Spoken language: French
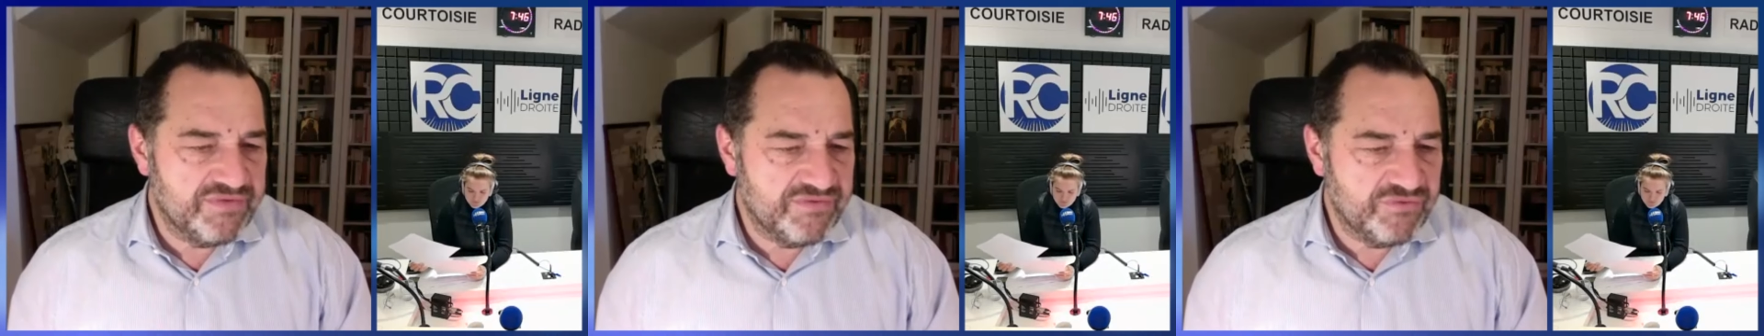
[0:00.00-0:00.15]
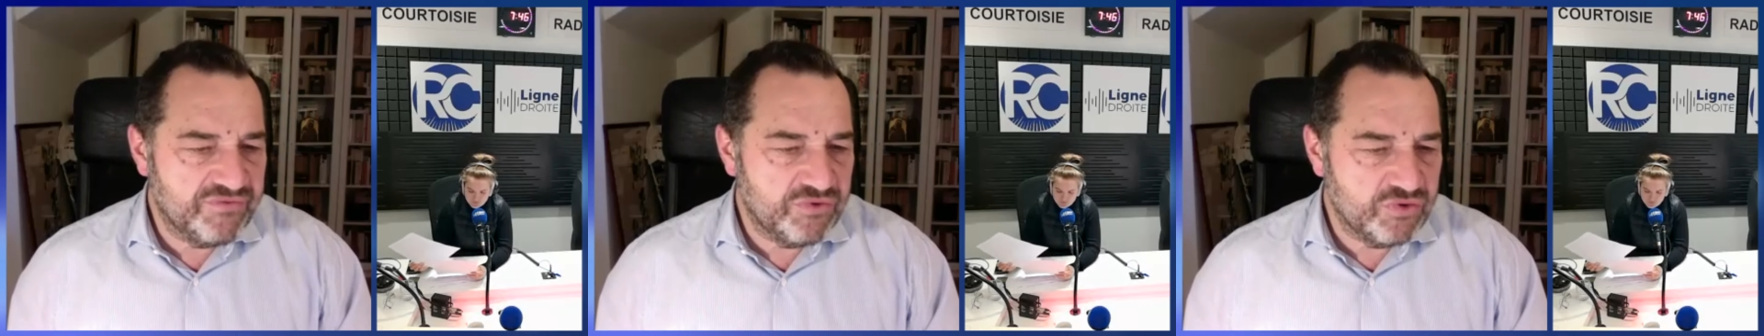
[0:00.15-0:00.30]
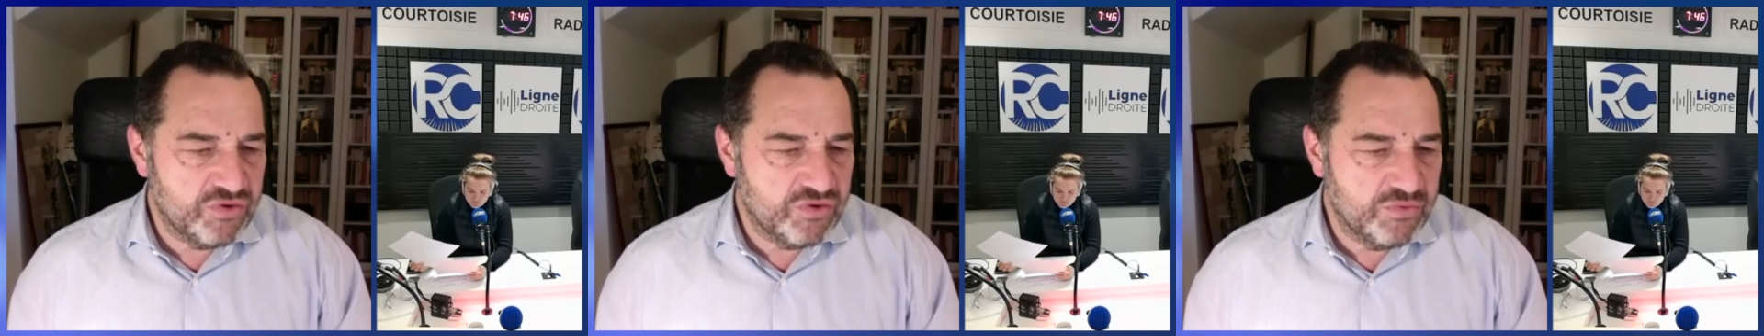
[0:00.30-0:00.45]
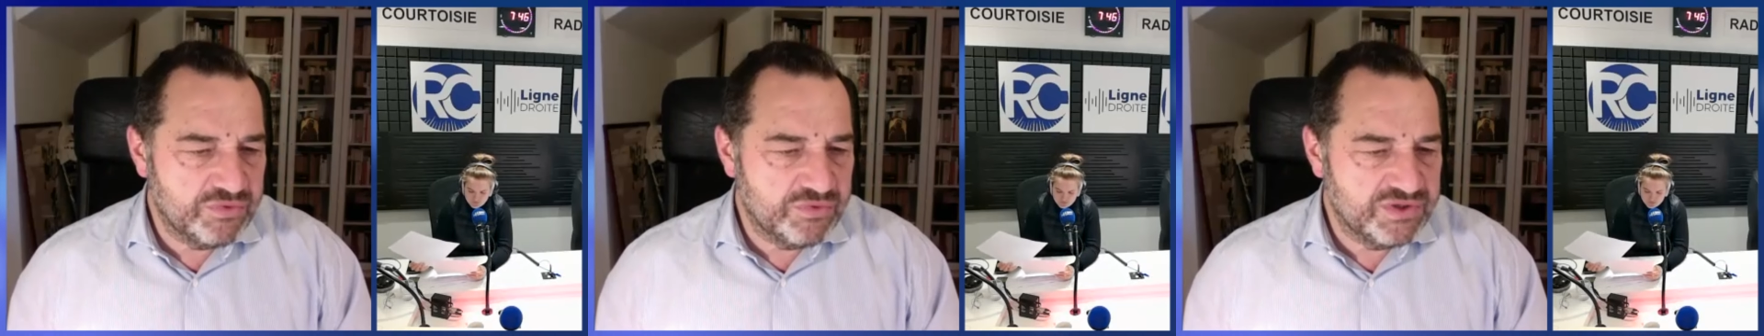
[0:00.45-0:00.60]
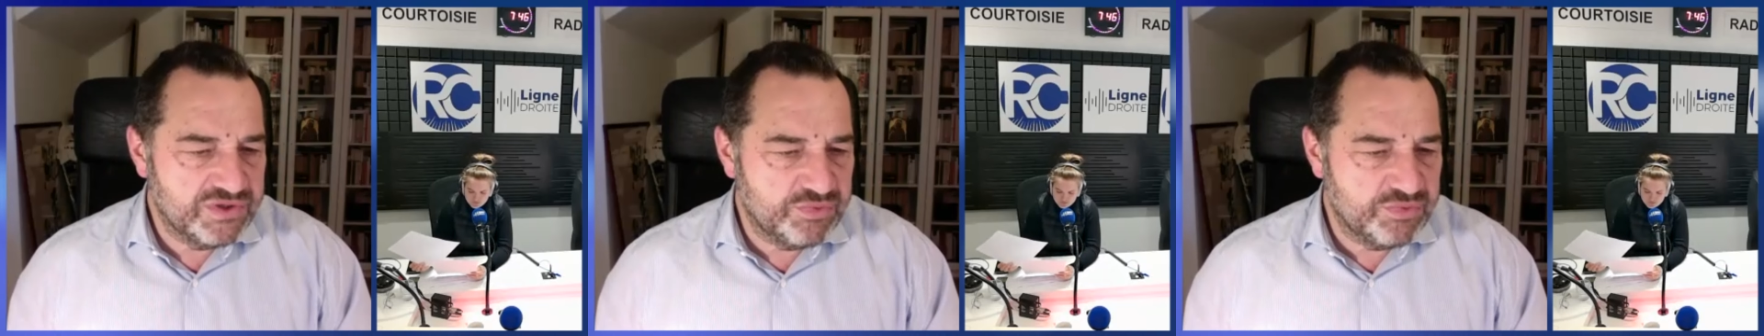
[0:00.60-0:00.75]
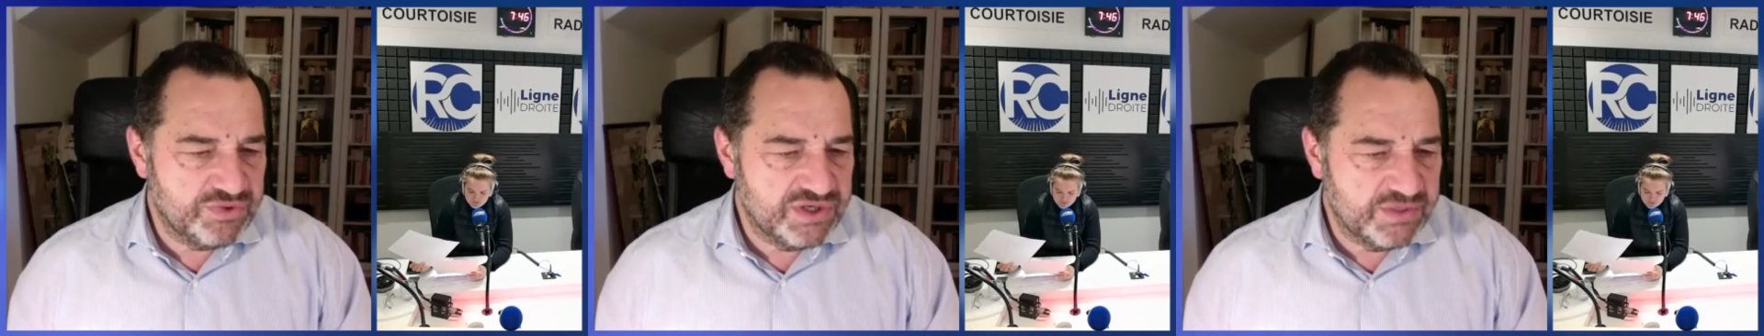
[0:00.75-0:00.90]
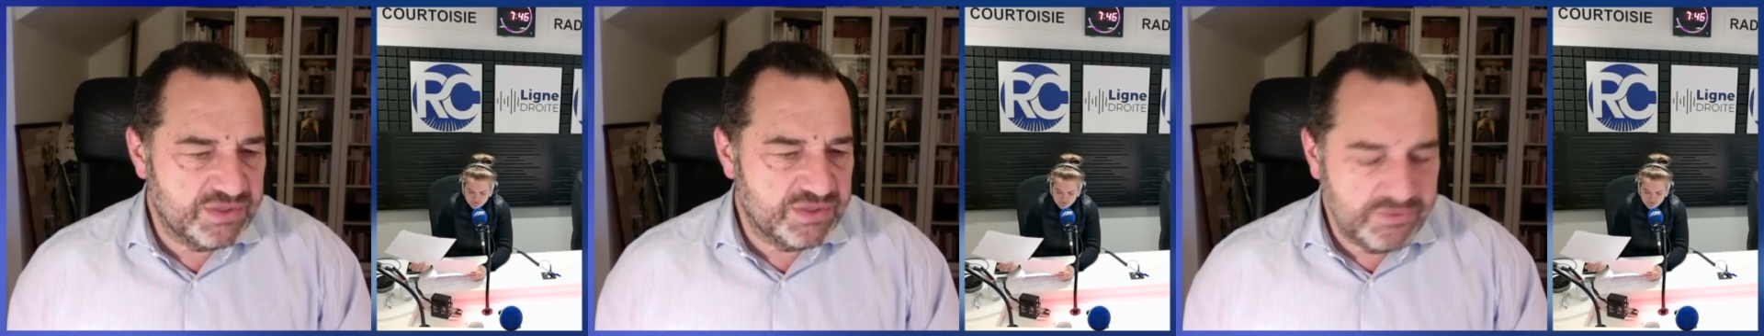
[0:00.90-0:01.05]
des faveurs, comme on
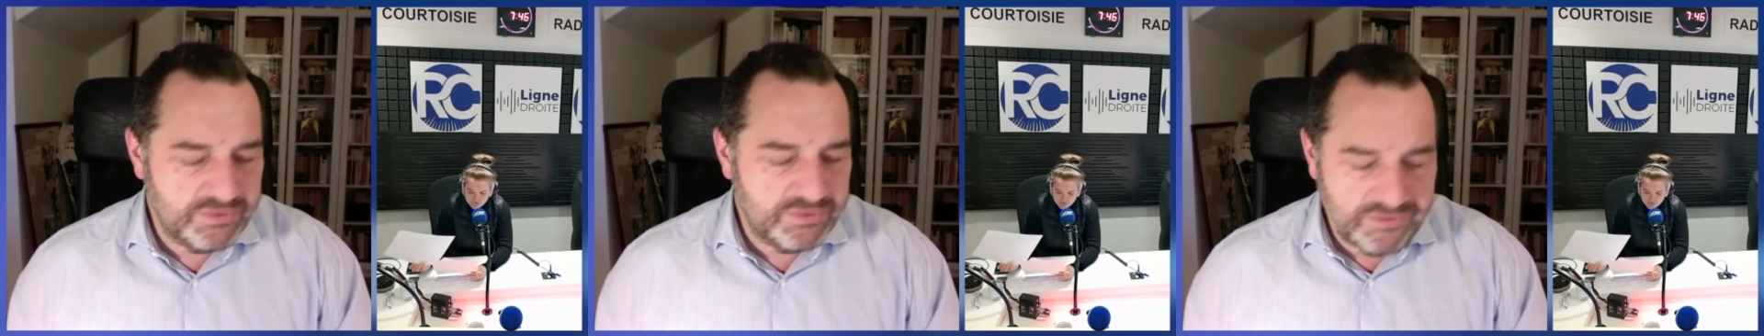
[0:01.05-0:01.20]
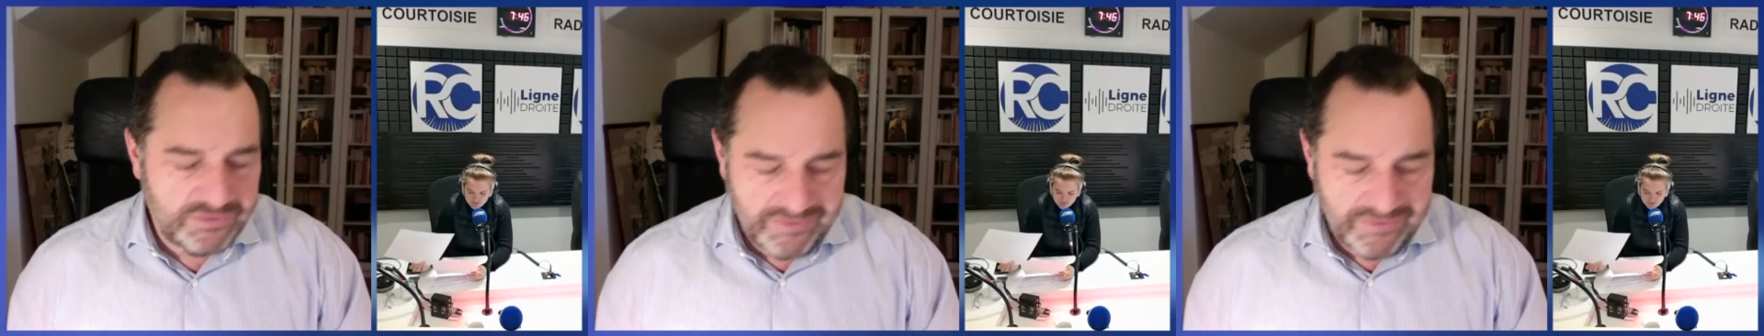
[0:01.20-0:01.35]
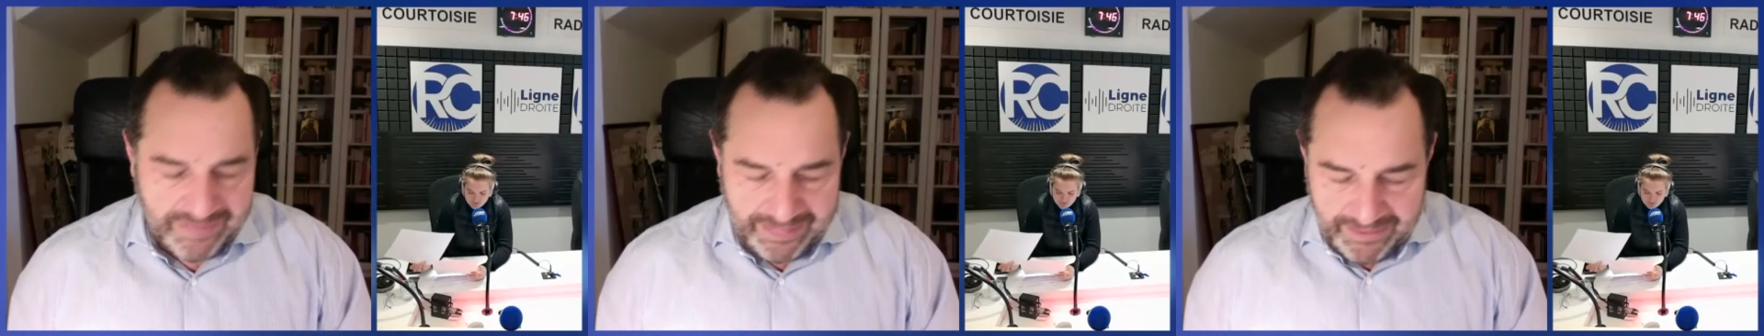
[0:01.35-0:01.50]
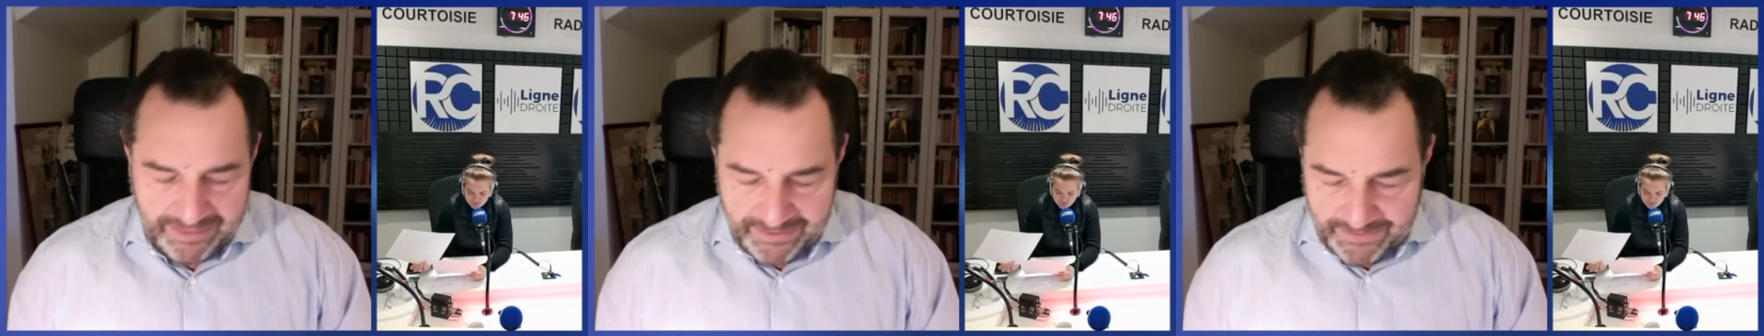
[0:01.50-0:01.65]
dit publiquement,